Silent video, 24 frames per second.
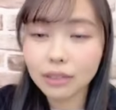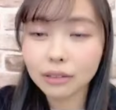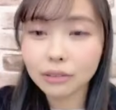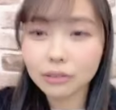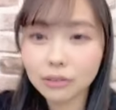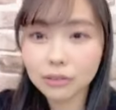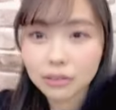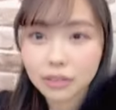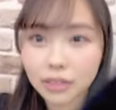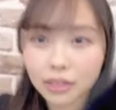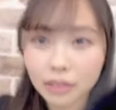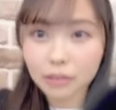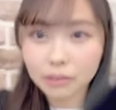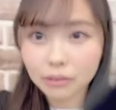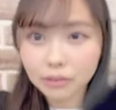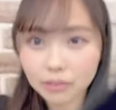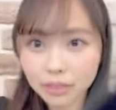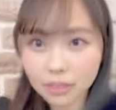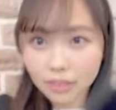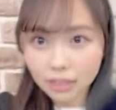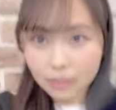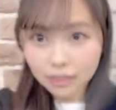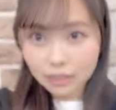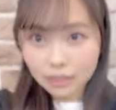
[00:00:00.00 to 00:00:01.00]
の手の
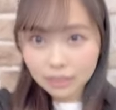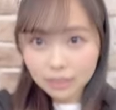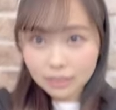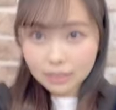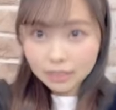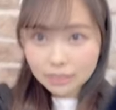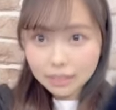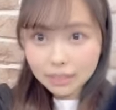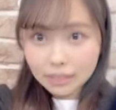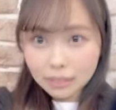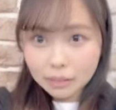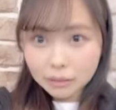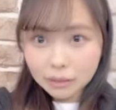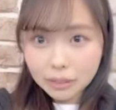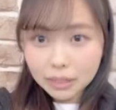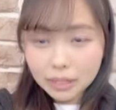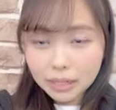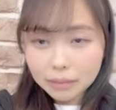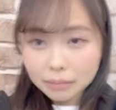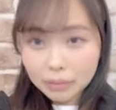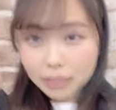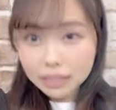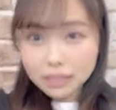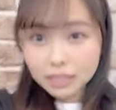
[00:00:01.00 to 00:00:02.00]
さ距離
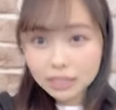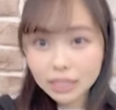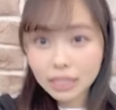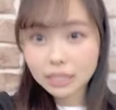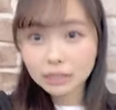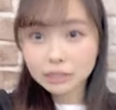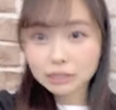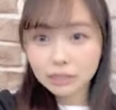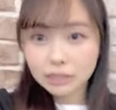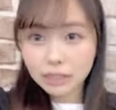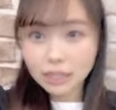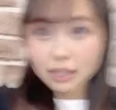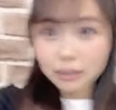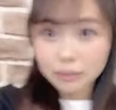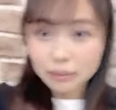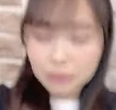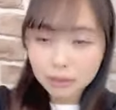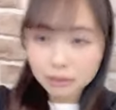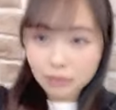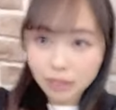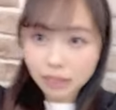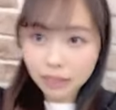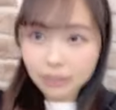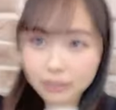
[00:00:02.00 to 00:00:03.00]
感間違えるんだみ
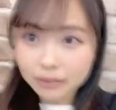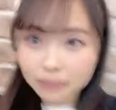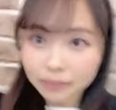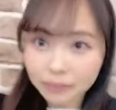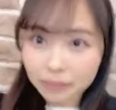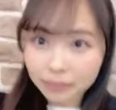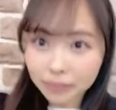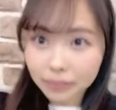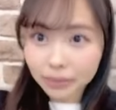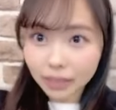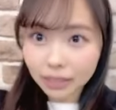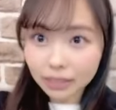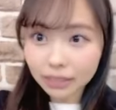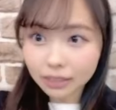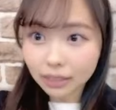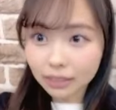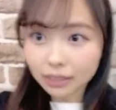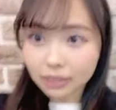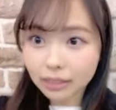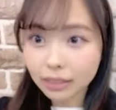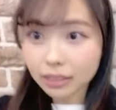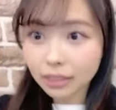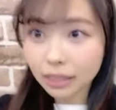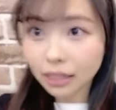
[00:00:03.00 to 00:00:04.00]
そら確か
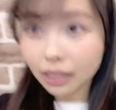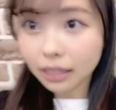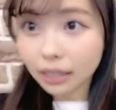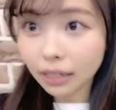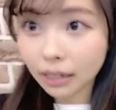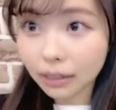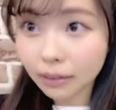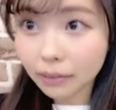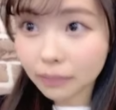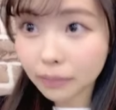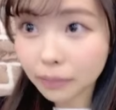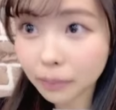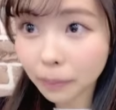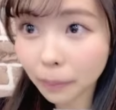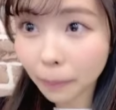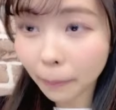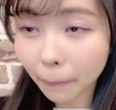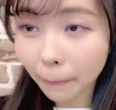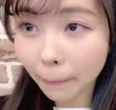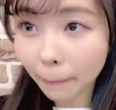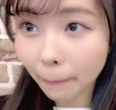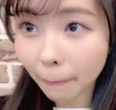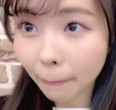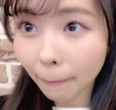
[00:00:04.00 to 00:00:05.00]
に近いな
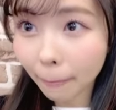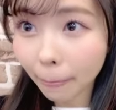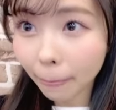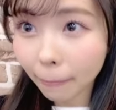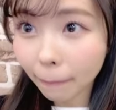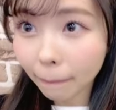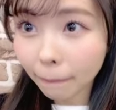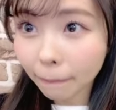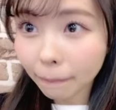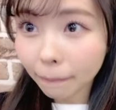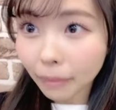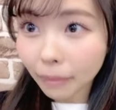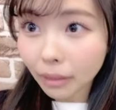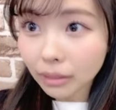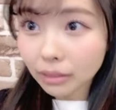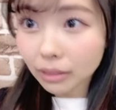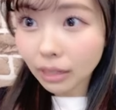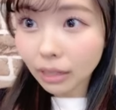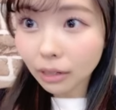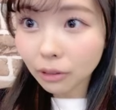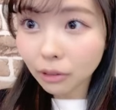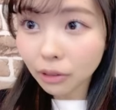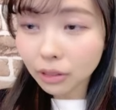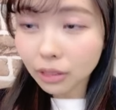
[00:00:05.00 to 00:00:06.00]

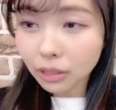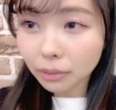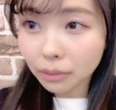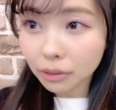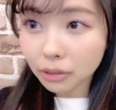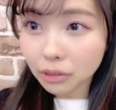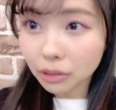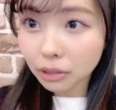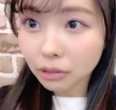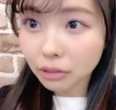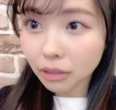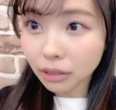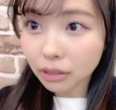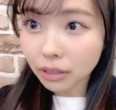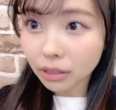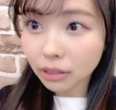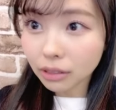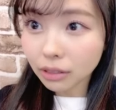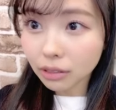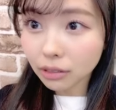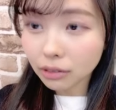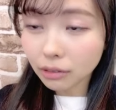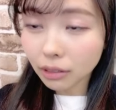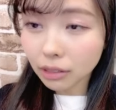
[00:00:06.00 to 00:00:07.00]
財布置いた場所よく忘
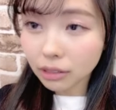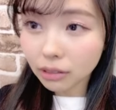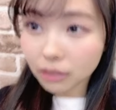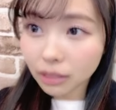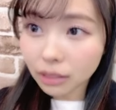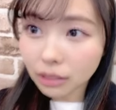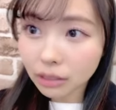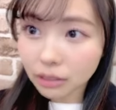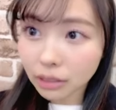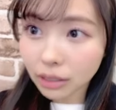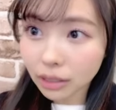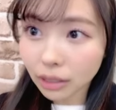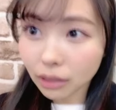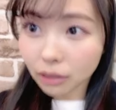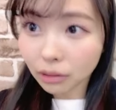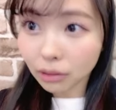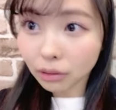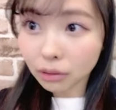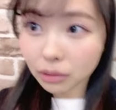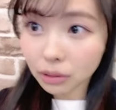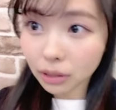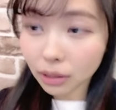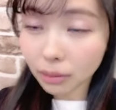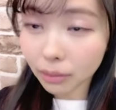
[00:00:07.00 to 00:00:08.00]
れる忘れるんだけど
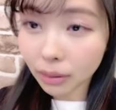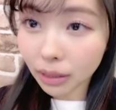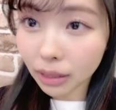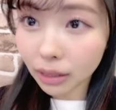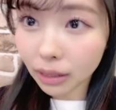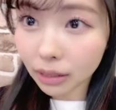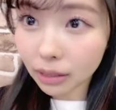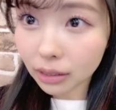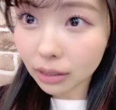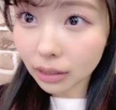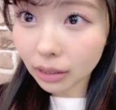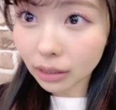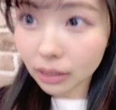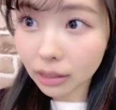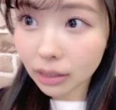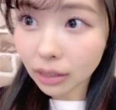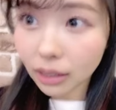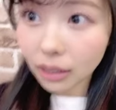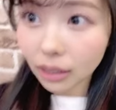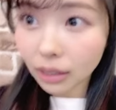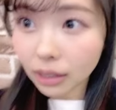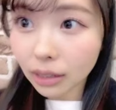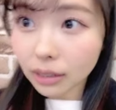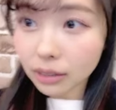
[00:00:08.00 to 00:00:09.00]
どうすればいいですか
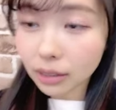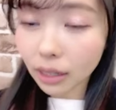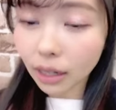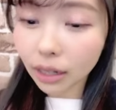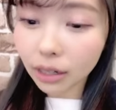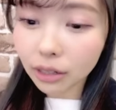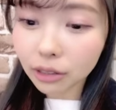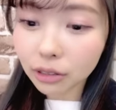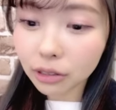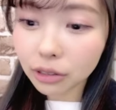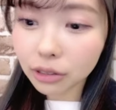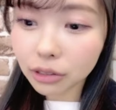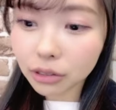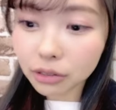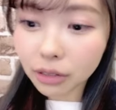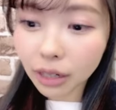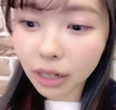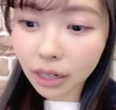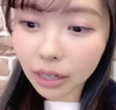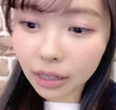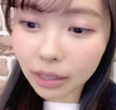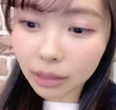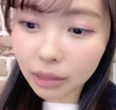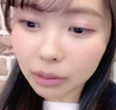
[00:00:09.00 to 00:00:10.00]
財布
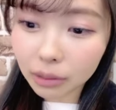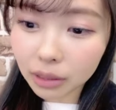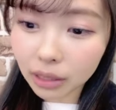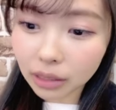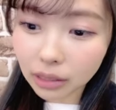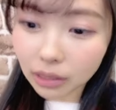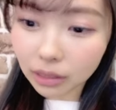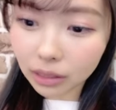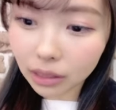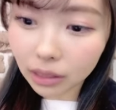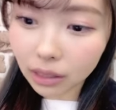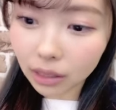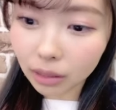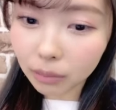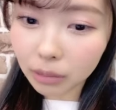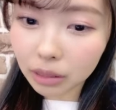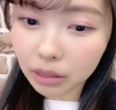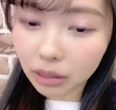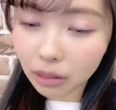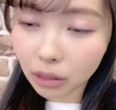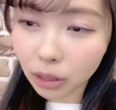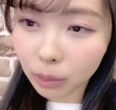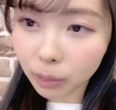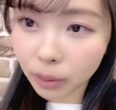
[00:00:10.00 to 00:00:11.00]
はでも確かになみ
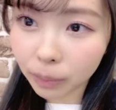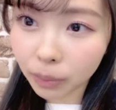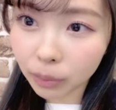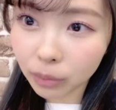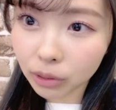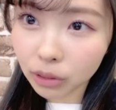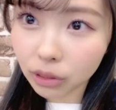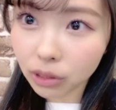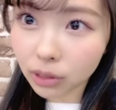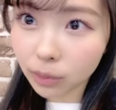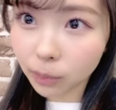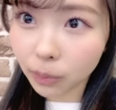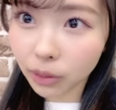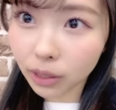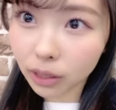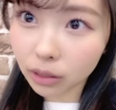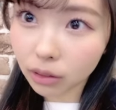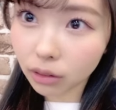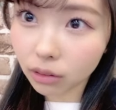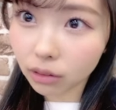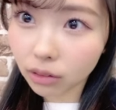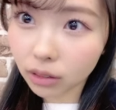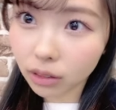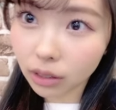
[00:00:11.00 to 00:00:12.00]
そらのパパもすぐ
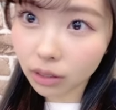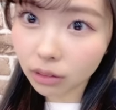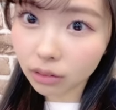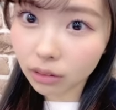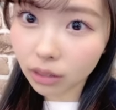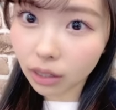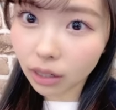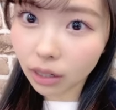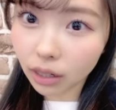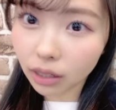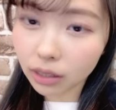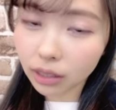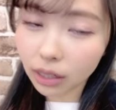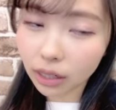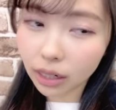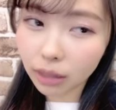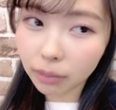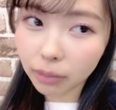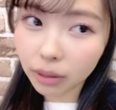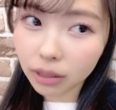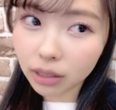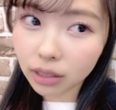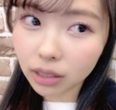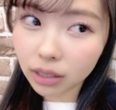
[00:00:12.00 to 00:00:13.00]
ポケットに入れるからいや
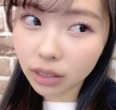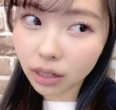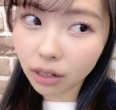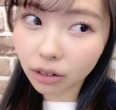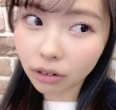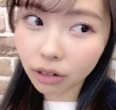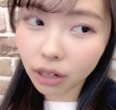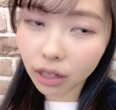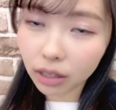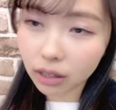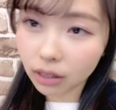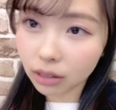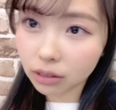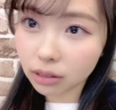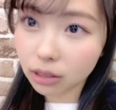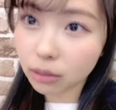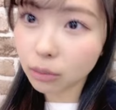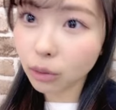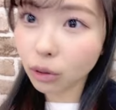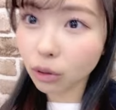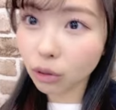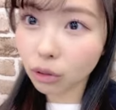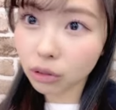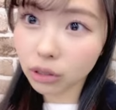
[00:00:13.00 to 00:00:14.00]
カバンに入れろやっていつ
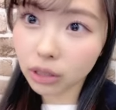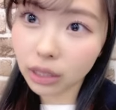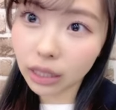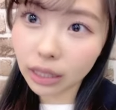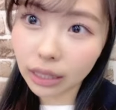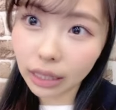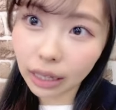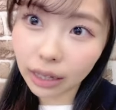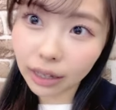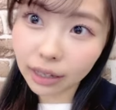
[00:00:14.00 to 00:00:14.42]
も怒ってた